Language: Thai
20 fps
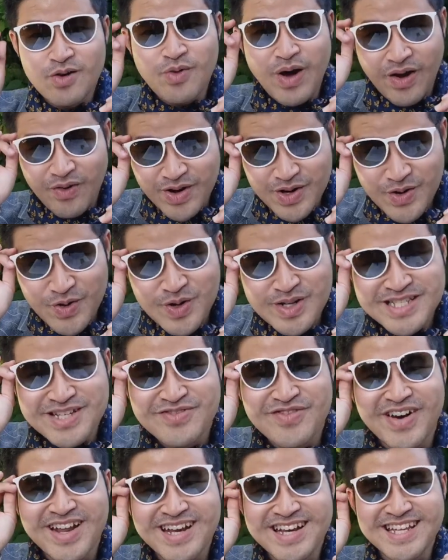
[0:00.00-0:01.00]
หวังว่าทุกคน
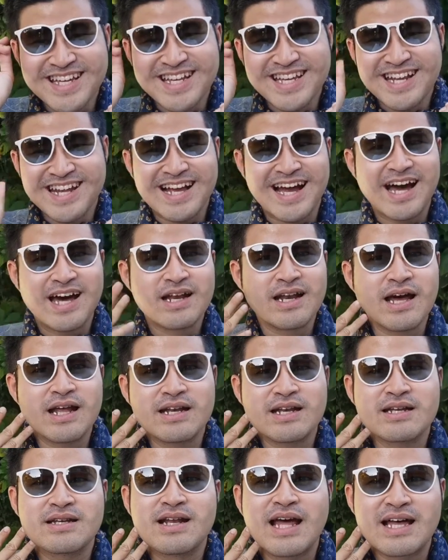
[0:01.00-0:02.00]
จะฝันดีนะคะ
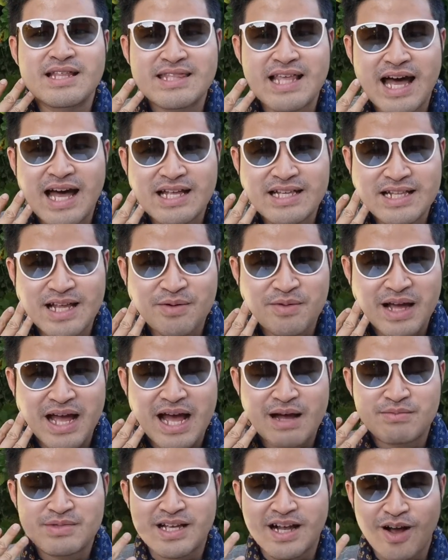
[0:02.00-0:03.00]
นั้นหน้าตานาง
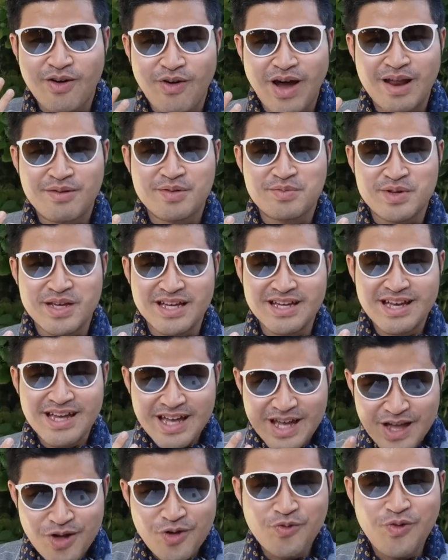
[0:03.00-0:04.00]
งามจักรวาลแบบนี้
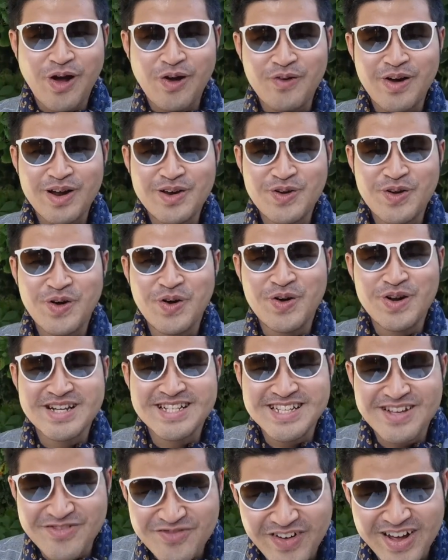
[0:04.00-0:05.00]
หวังว่าทุกคน
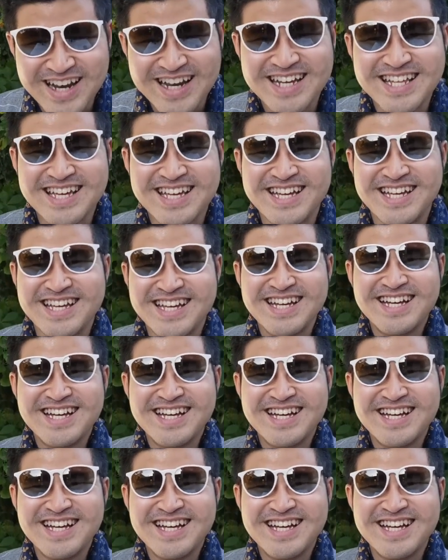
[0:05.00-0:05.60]
จะฝันดี